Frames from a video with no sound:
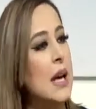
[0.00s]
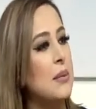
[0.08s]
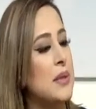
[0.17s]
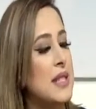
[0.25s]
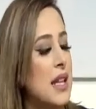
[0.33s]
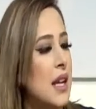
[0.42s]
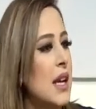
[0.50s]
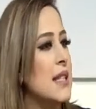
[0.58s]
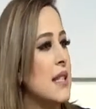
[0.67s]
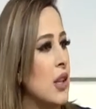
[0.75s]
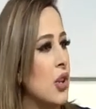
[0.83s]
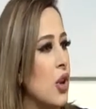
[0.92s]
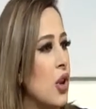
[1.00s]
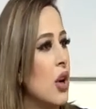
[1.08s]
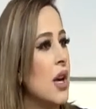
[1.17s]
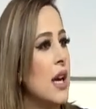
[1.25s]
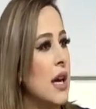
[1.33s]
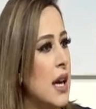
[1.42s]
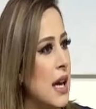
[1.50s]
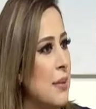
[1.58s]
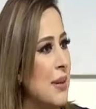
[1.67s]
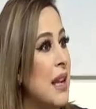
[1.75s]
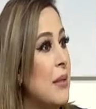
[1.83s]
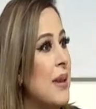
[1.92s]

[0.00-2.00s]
بتسترخص انه آه، بدل